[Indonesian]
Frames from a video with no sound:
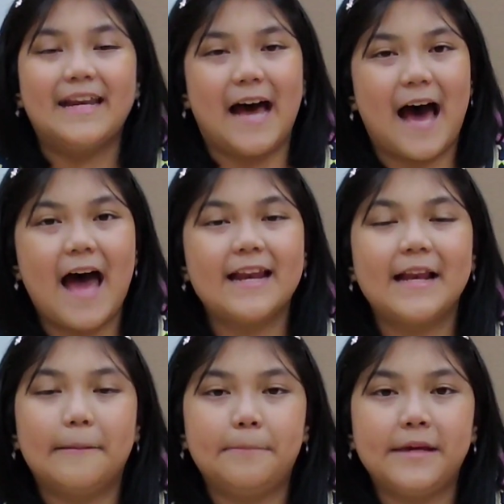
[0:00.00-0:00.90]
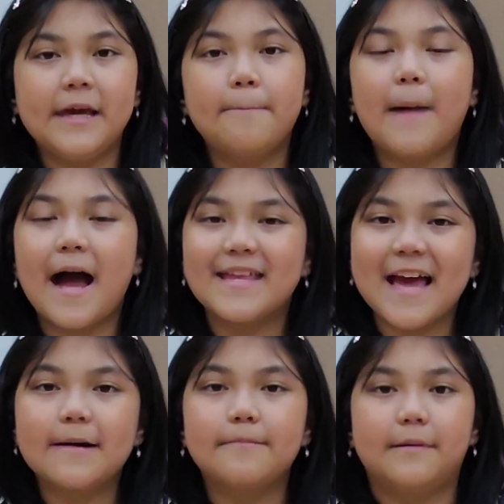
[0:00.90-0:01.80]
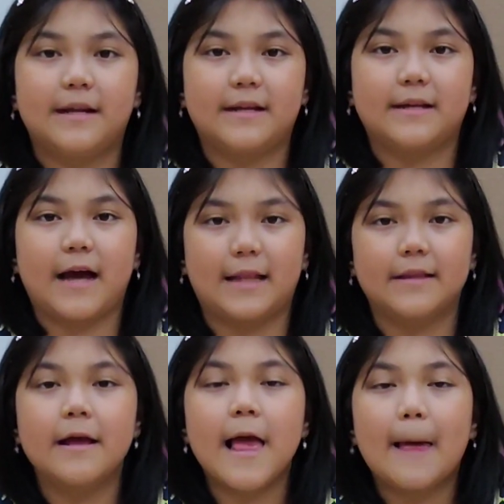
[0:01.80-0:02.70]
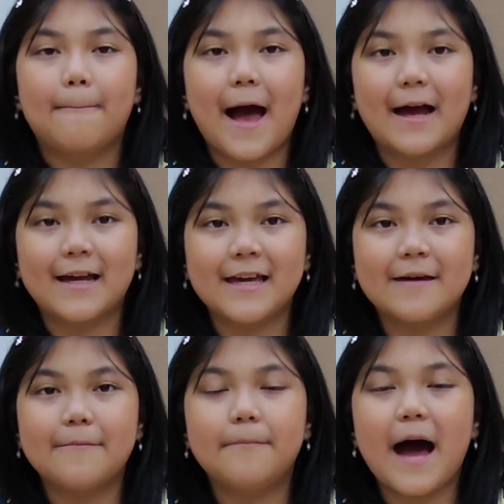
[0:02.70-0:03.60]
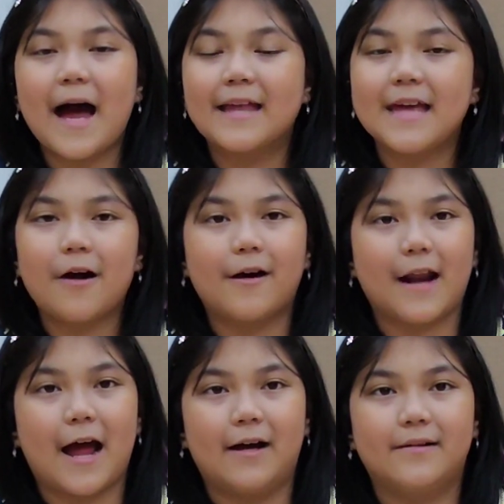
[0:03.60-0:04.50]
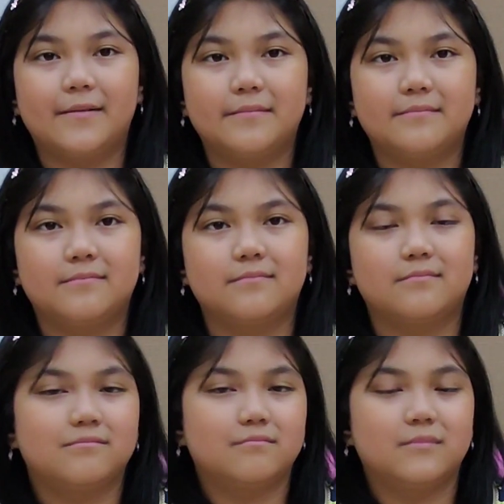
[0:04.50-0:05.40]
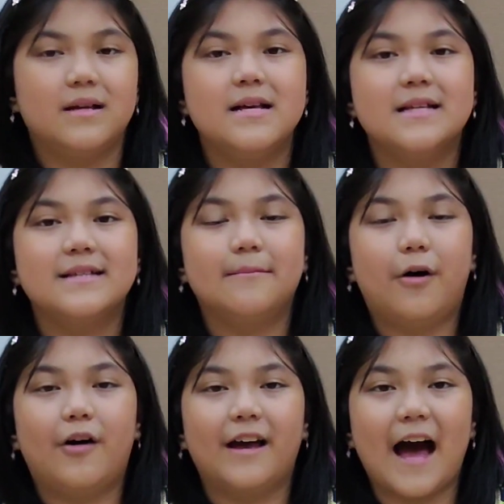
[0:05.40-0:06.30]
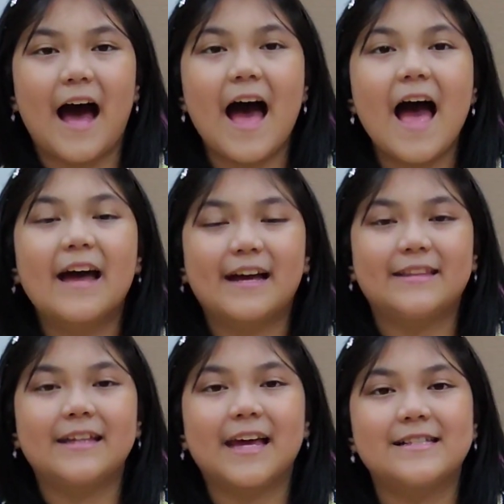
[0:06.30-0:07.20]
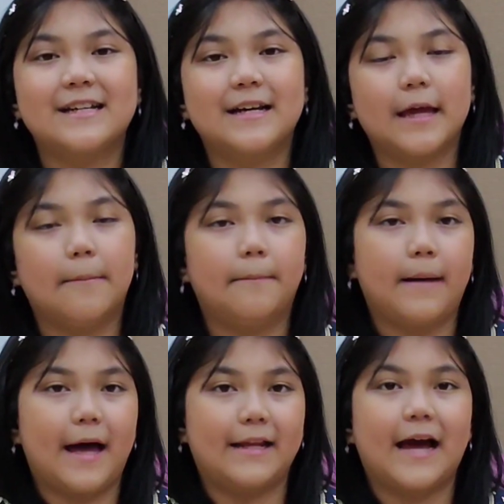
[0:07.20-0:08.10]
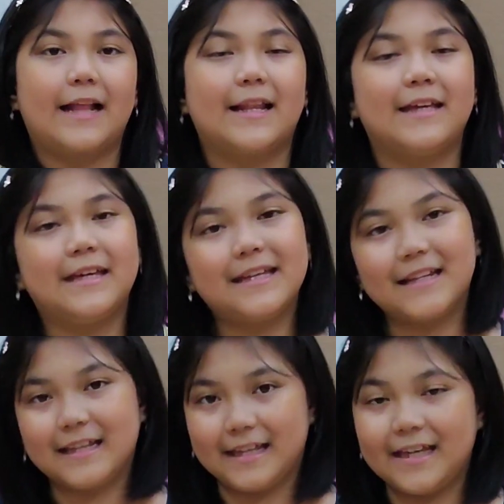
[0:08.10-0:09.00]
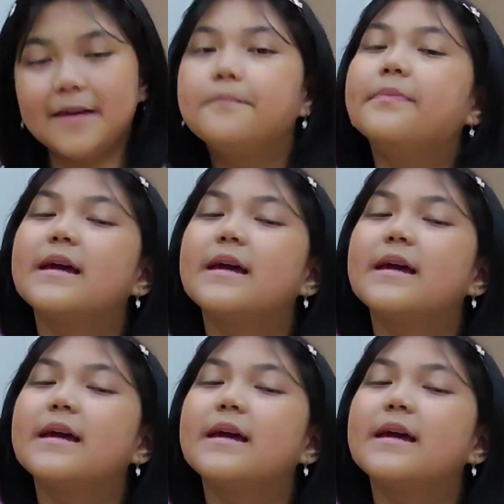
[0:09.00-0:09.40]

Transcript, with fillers: dan lebih banyak berkat bagi banyak orang. Semoga ketika seiman kali ini